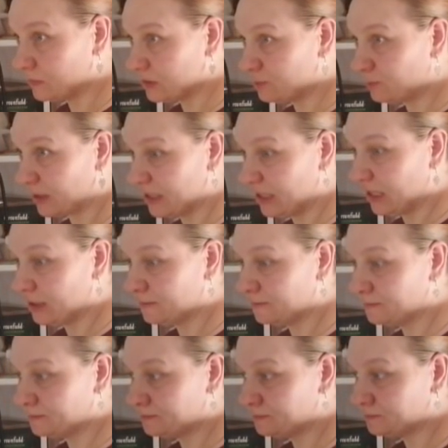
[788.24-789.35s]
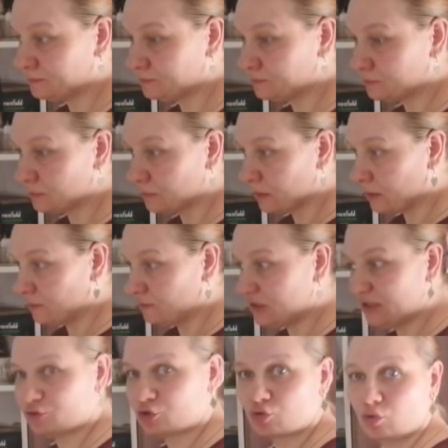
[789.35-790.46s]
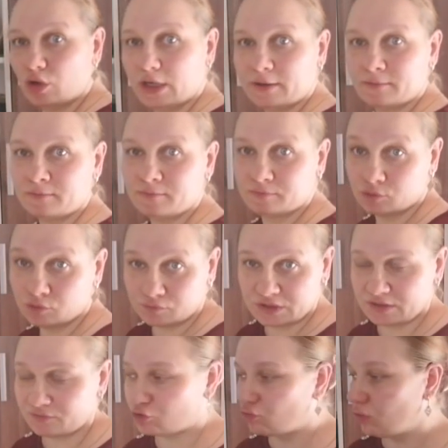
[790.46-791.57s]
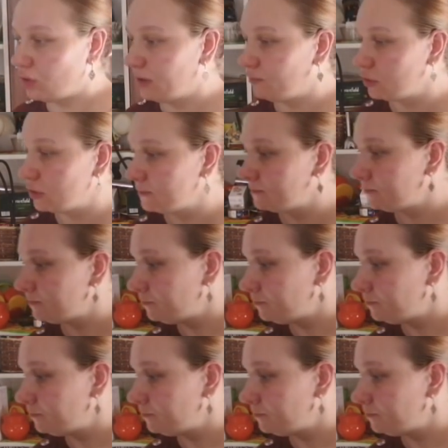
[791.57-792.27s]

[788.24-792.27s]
из парней? Нет. Все в школе. Ну, все в школе вот.